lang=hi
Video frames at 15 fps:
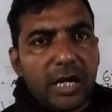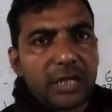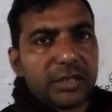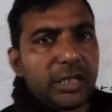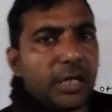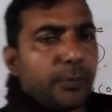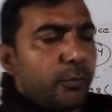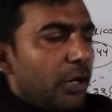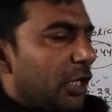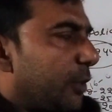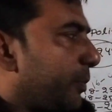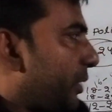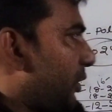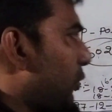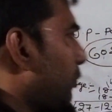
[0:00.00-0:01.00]
आते हैं
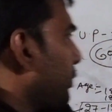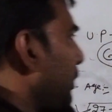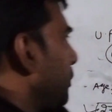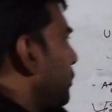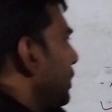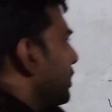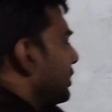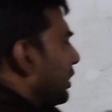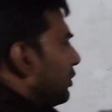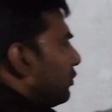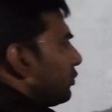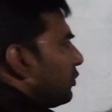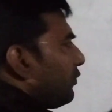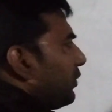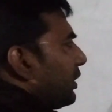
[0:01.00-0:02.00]
पॉइंट पे यूपी पुलिस का
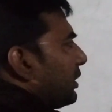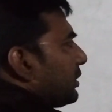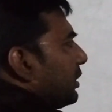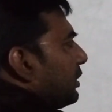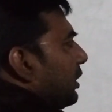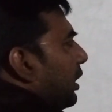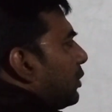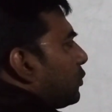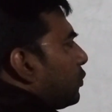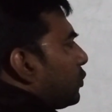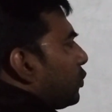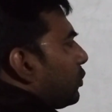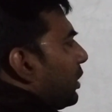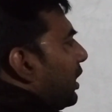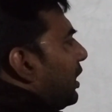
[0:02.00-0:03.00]
नोटिफिकेशन आउट हो
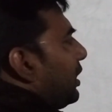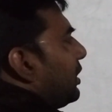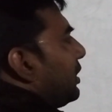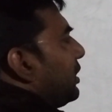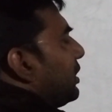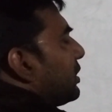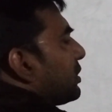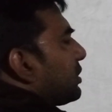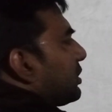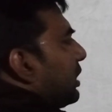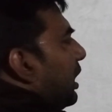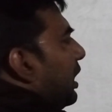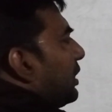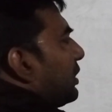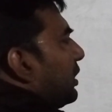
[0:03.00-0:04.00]
चुका है
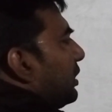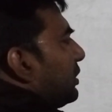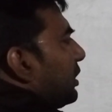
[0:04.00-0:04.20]
साठ